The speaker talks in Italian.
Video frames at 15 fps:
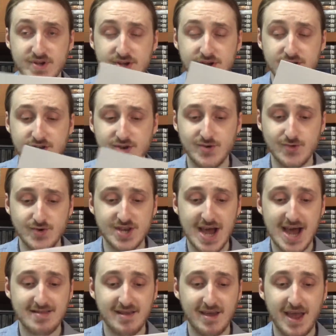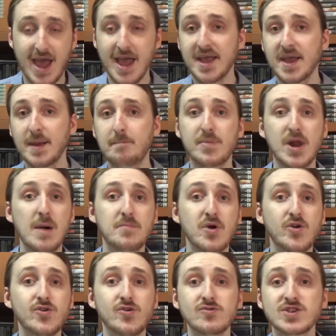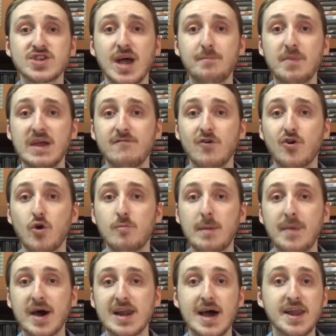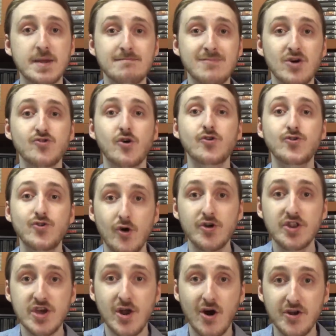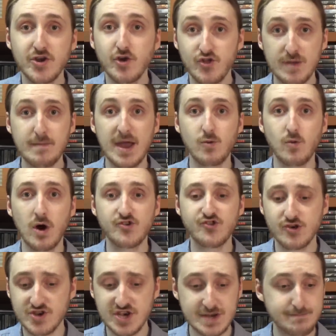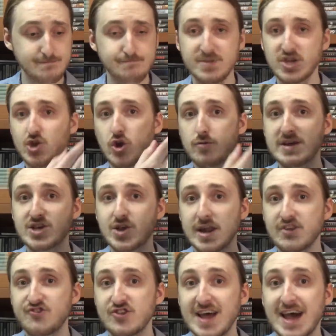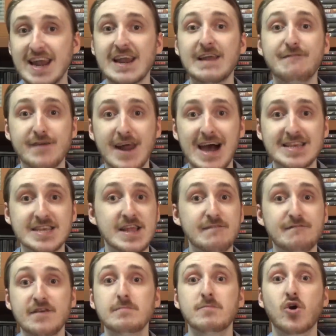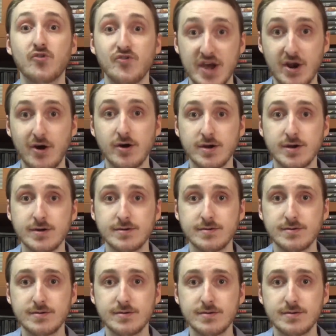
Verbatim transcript: Eh, scusate, è che proprio non sapevo come parlare in modo non ironico di Baywatch, così mi sono messo a recitare le frasi del film con The Rock.